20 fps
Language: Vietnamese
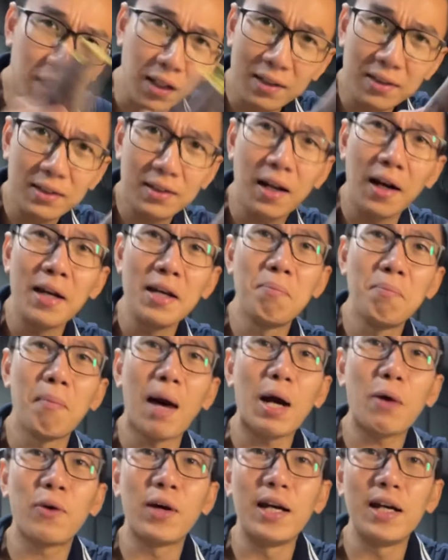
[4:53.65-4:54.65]
cực kỳ
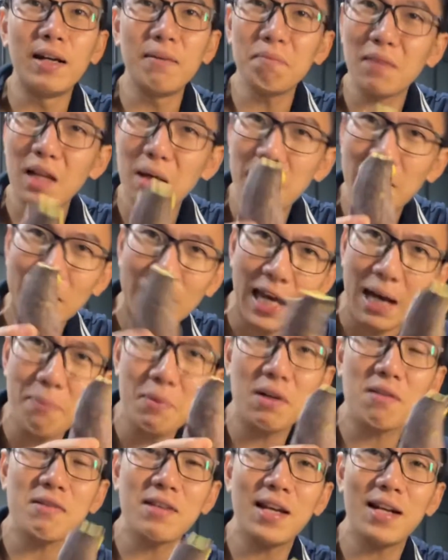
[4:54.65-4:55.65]
mạo hiểm để mà
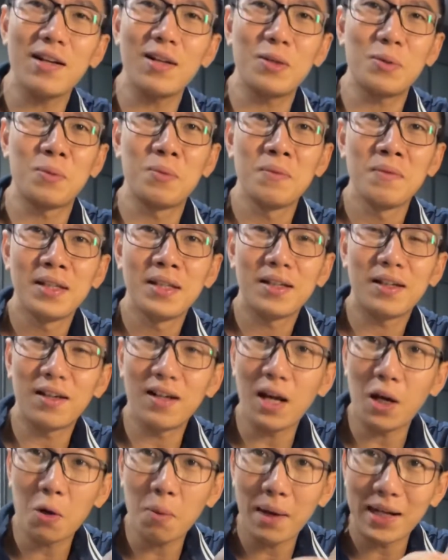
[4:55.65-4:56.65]
giảm cân nhanh luôn cơ
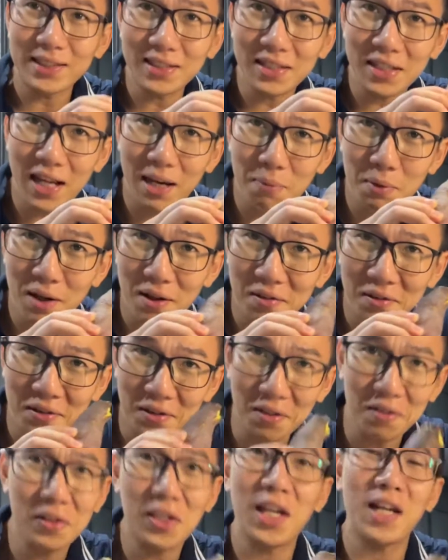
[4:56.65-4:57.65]
thể của bạn sẽ giảm cân
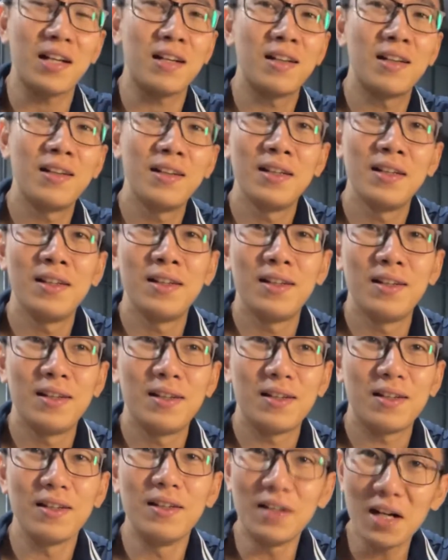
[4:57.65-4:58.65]
rất nhanh
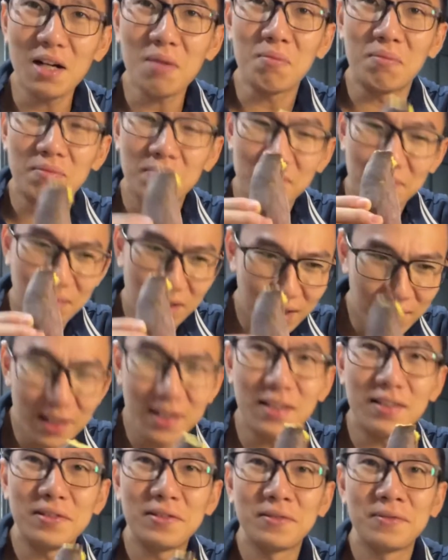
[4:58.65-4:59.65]
được không được